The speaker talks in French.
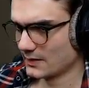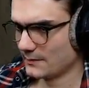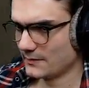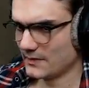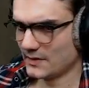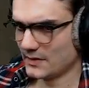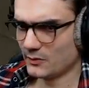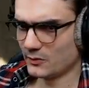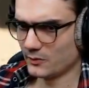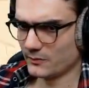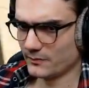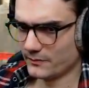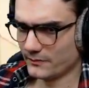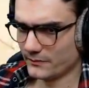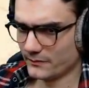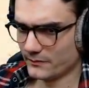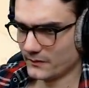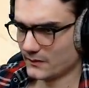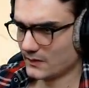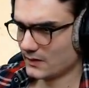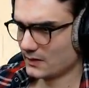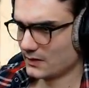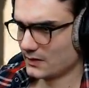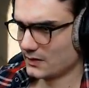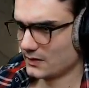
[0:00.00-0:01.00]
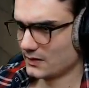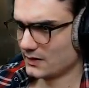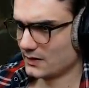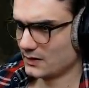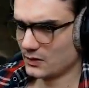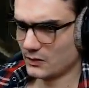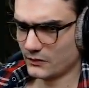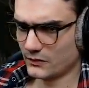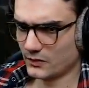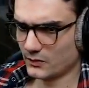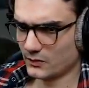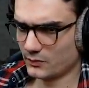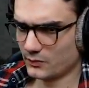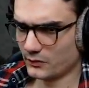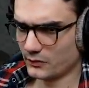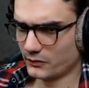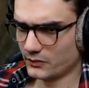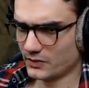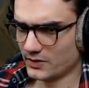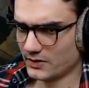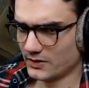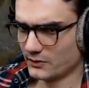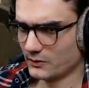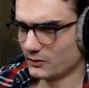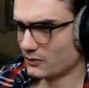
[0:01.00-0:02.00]
Mais bon, il en faut pour
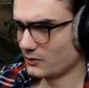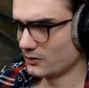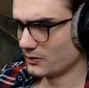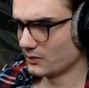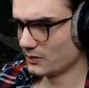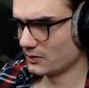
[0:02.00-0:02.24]
tous les goûts.